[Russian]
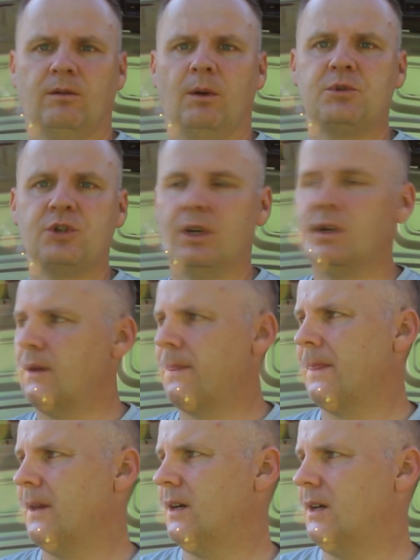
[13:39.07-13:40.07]
Вообще,
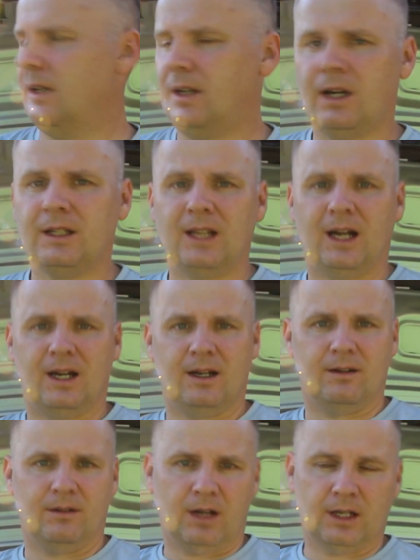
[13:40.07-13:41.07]
э,
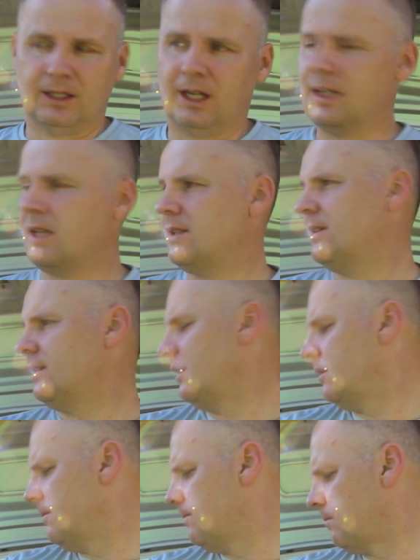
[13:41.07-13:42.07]
когда, когда я
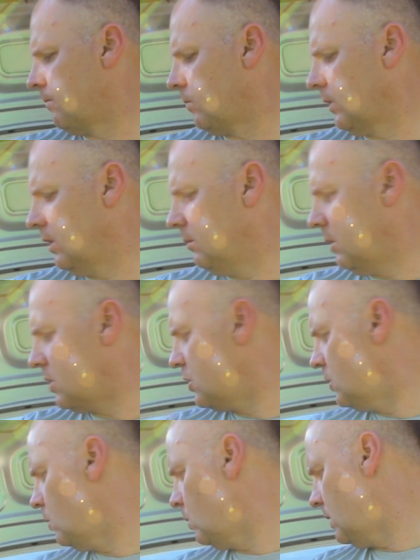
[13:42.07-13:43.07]
делал
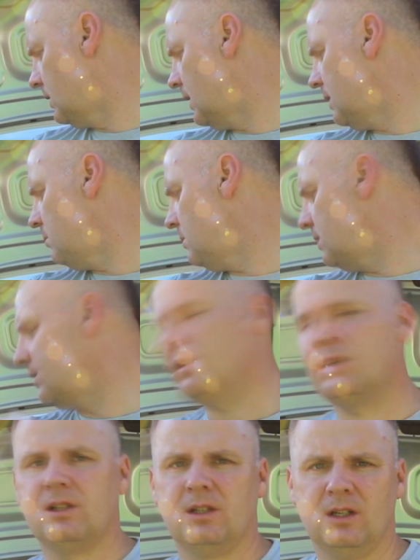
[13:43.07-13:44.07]
машину, когда они мне
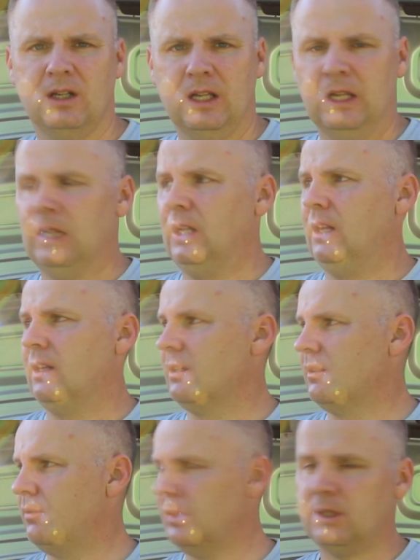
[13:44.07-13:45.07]
сделали,
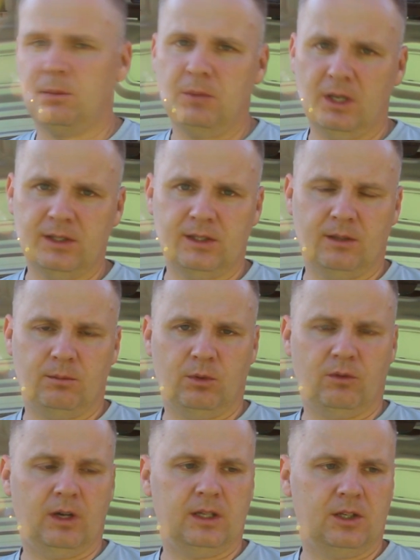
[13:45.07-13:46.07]
э, в этом месте
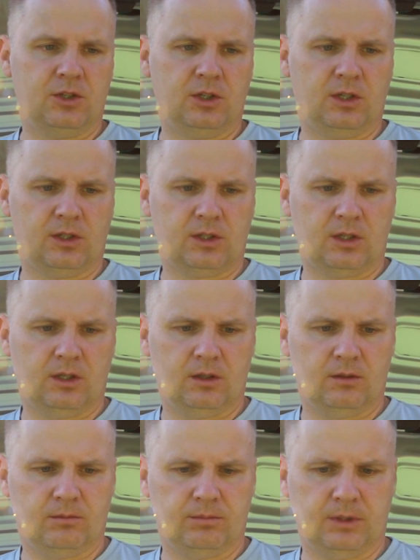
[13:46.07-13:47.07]
буквально через,
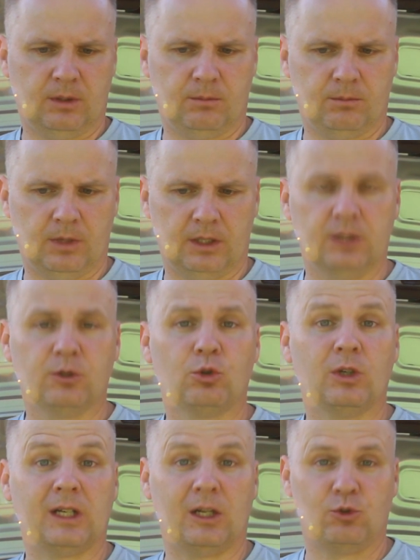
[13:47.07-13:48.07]
там, они
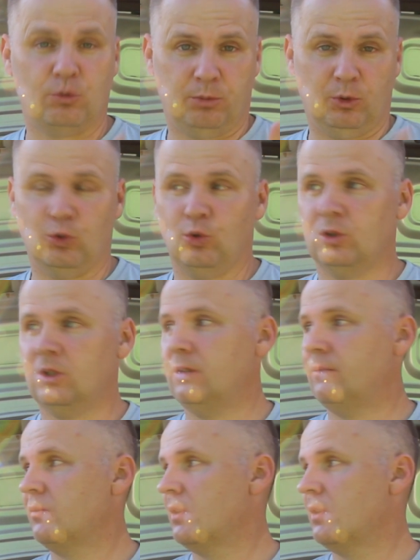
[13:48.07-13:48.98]
дают гарантию полгода,